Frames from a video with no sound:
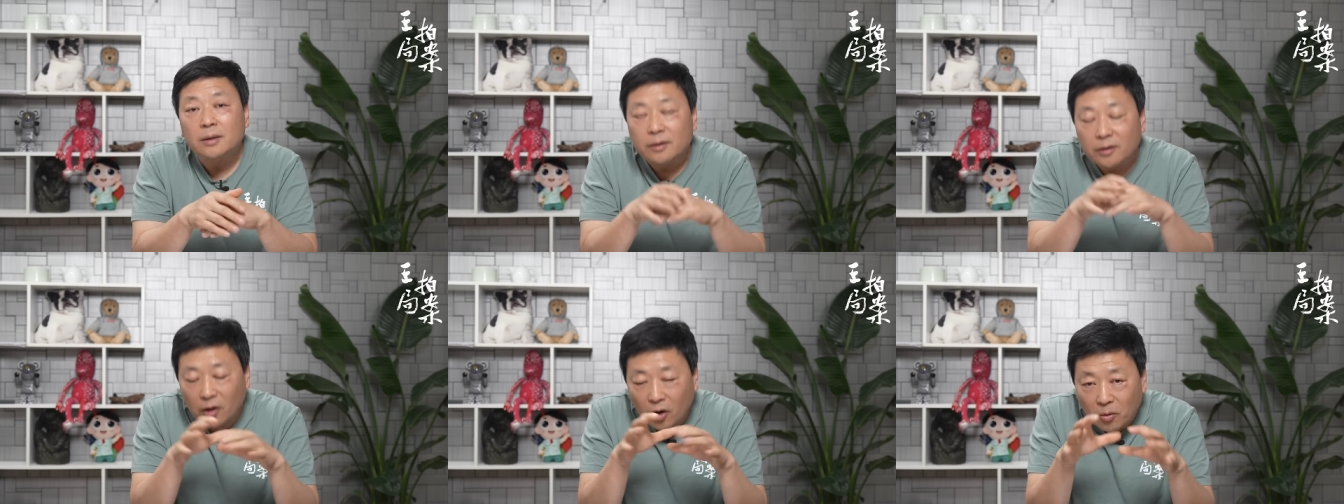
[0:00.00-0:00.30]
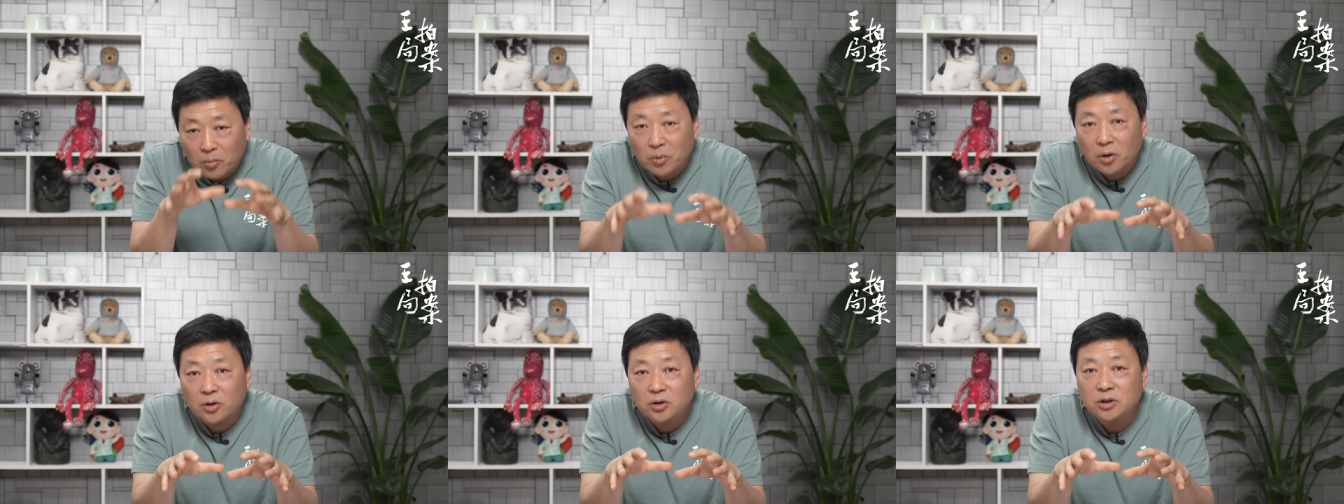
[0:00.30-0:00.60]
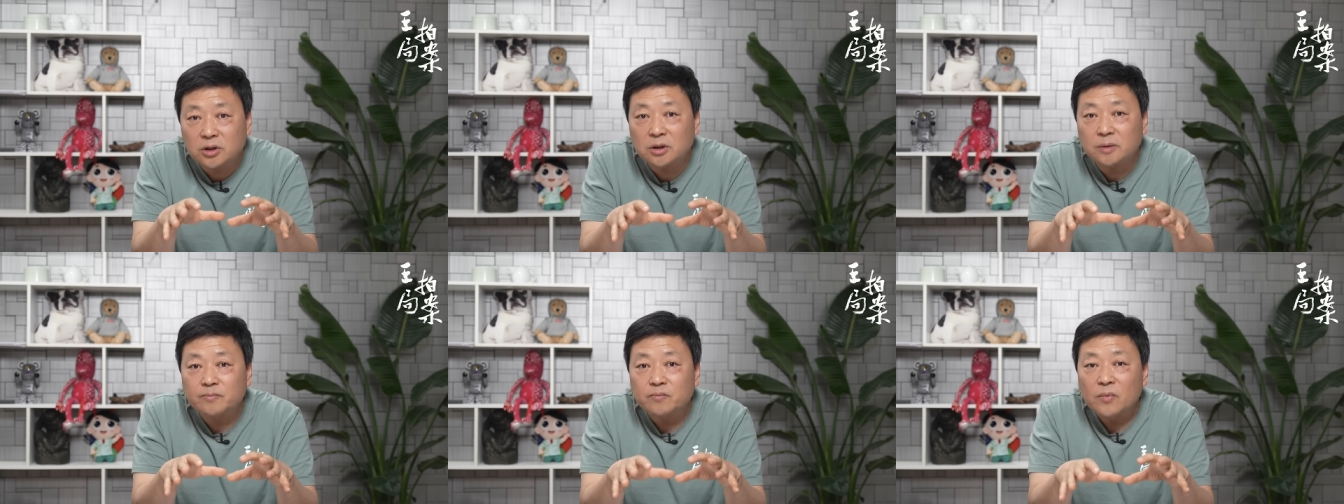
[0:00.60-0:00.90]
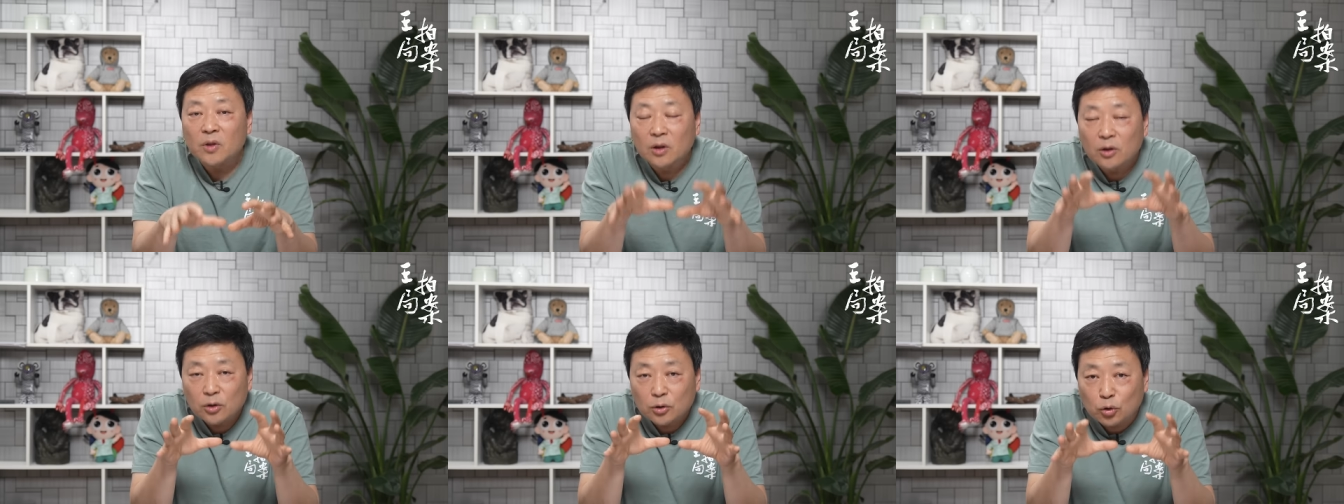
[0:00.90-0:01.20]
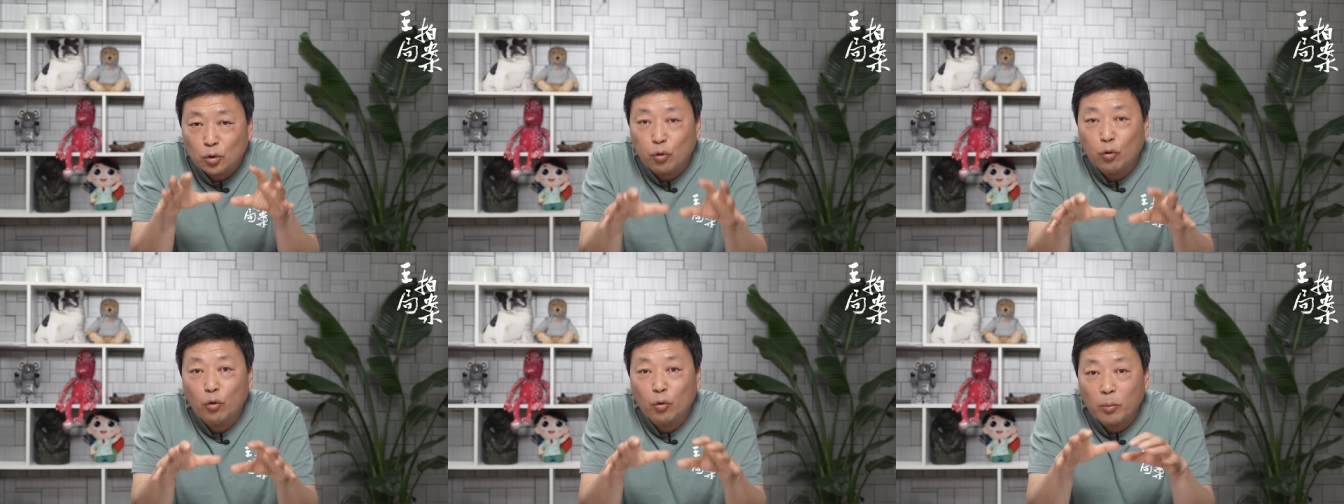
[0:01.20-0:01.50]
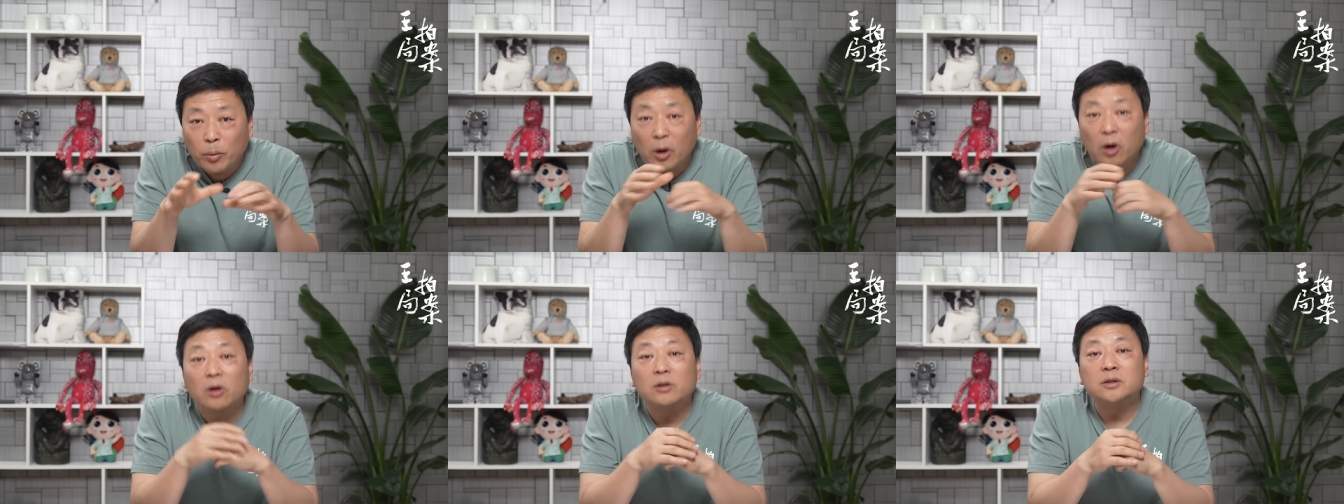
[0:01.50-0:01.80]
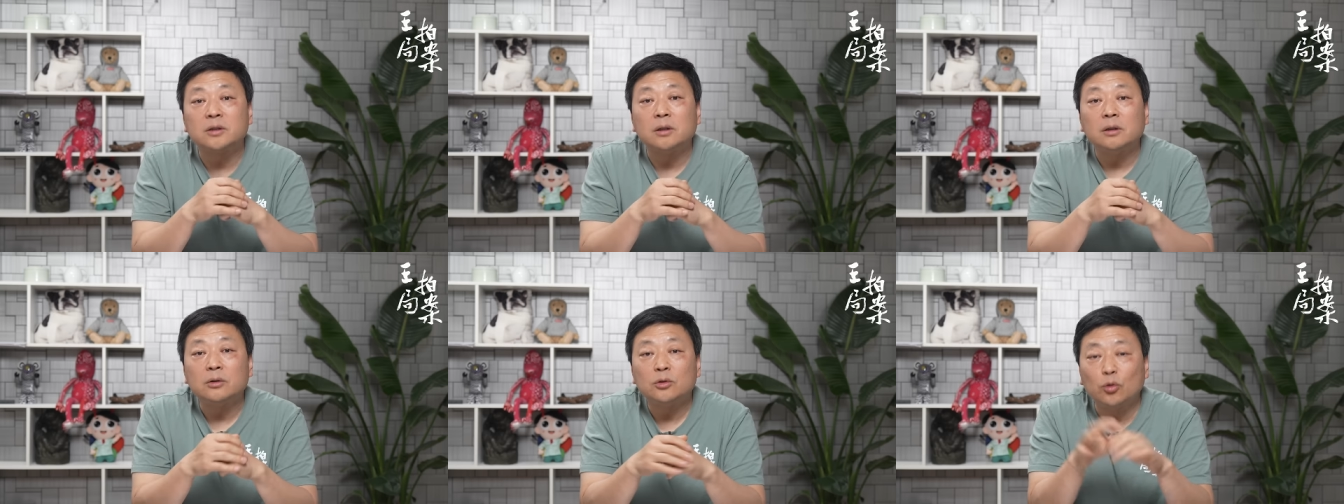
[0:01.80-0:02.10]
老毛是土豹
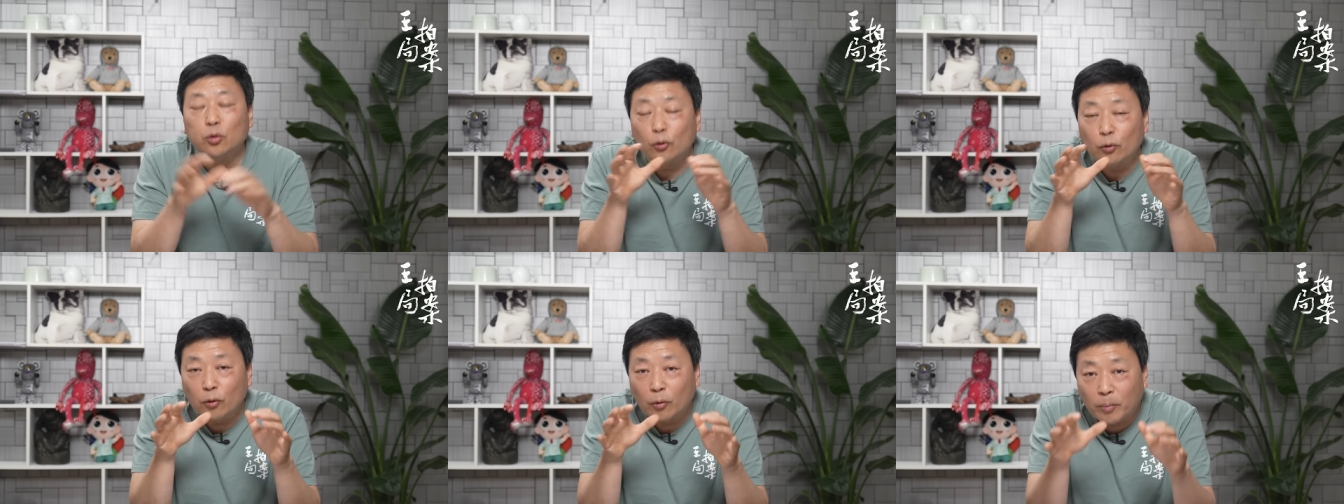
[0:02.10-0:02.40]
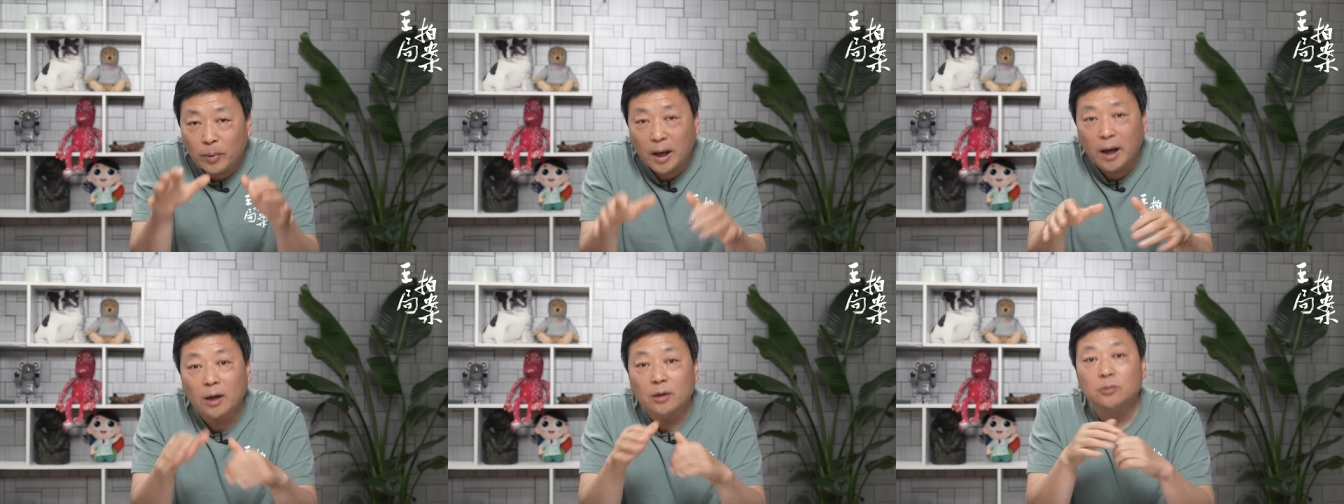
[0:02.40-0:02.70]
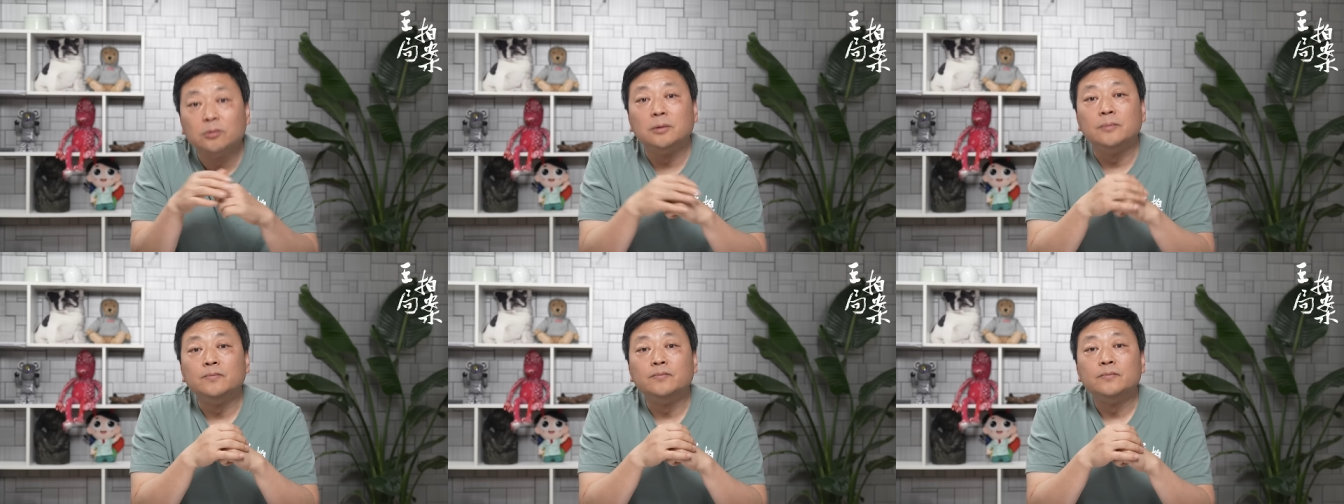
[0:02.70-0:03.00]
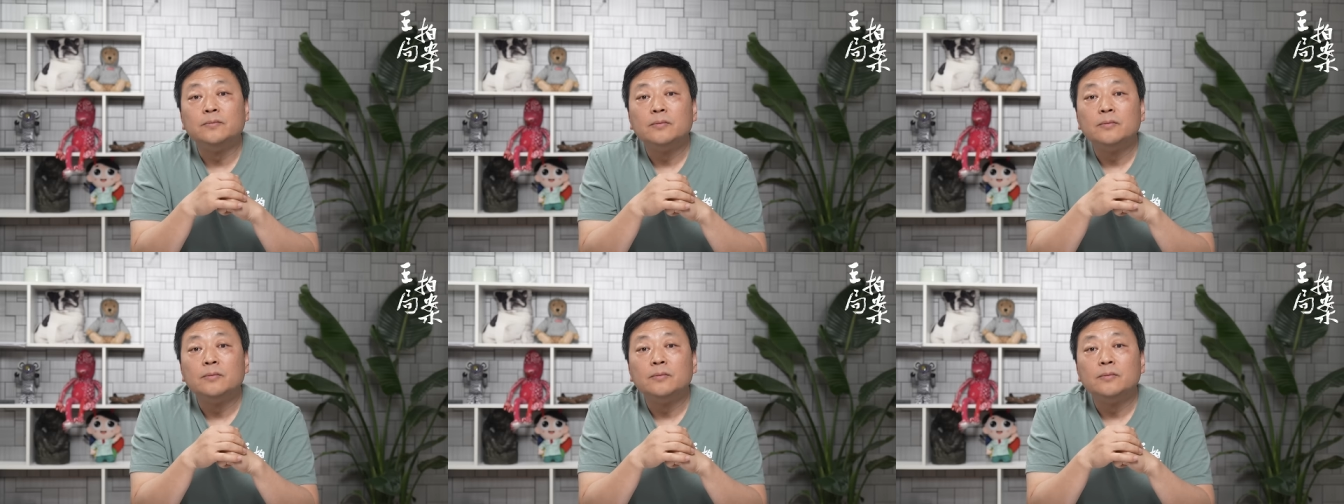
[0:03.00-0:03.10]
子、土八路。